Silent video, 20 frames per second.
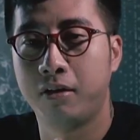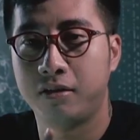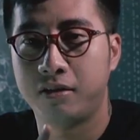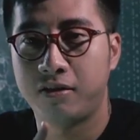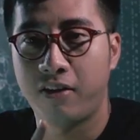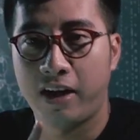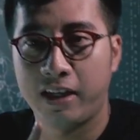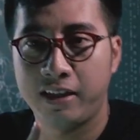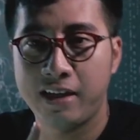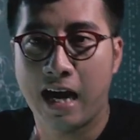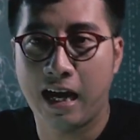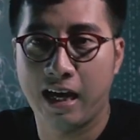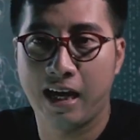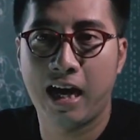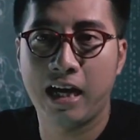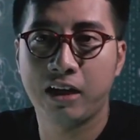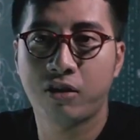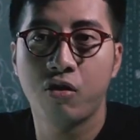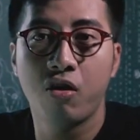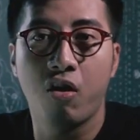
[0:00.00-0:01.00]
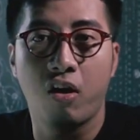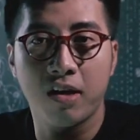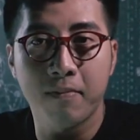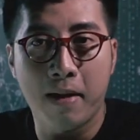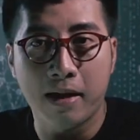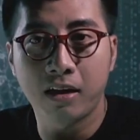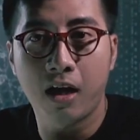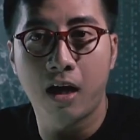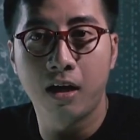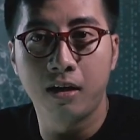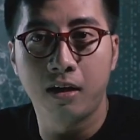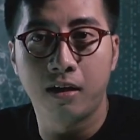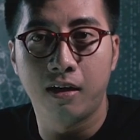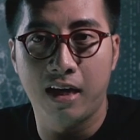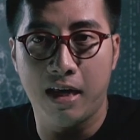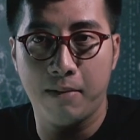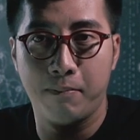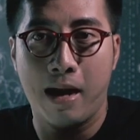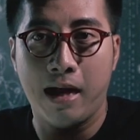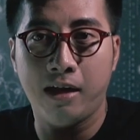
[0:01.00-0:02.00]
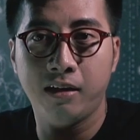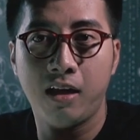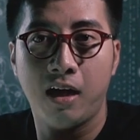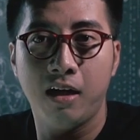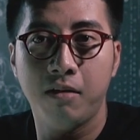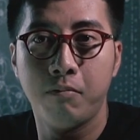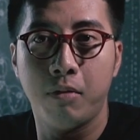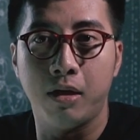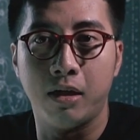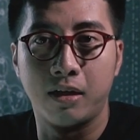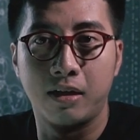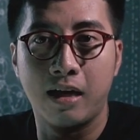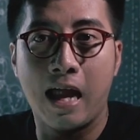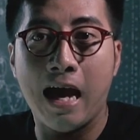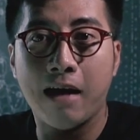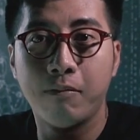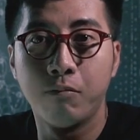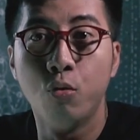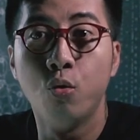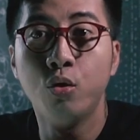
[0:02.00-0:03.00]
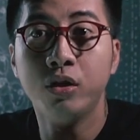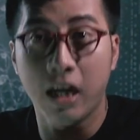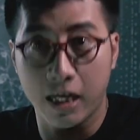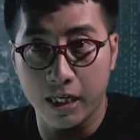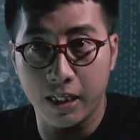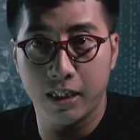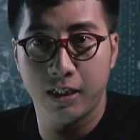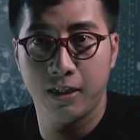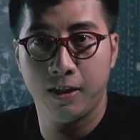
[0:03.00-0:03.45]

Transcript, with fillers: phải đặt ngay câu hỏi cho bản thân là bản thân mình đang muốn gì.